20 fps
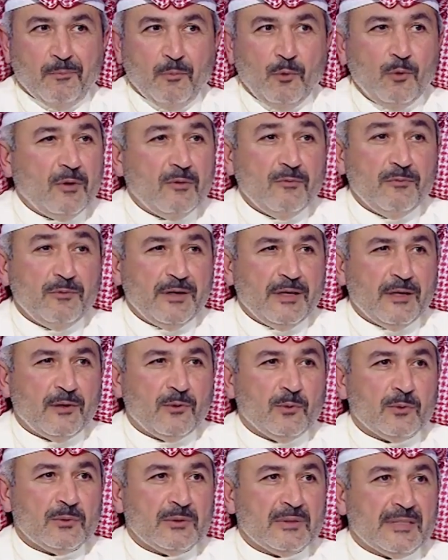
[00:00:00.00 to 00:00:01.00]
ممكن
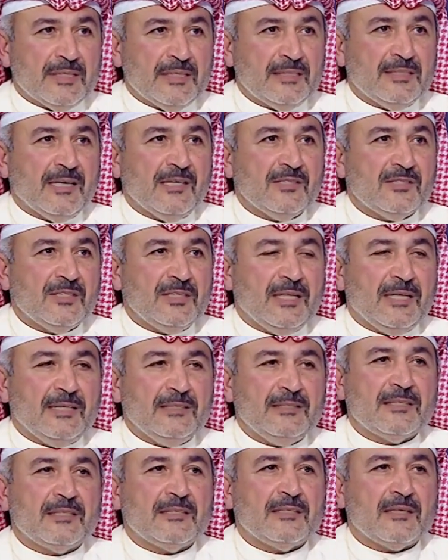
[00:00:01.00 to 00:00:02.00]
فيكون تحتاج الى
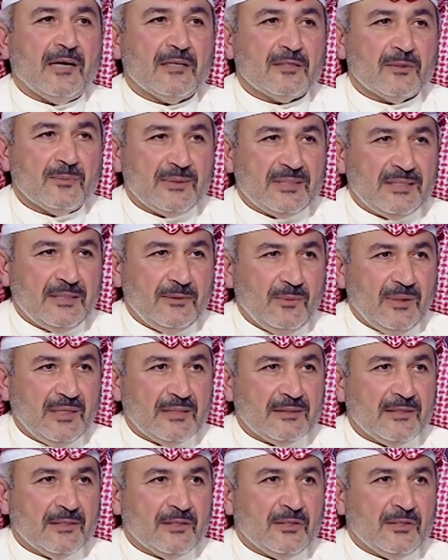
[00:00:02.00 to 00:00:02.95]
انك تخاطب الديوان،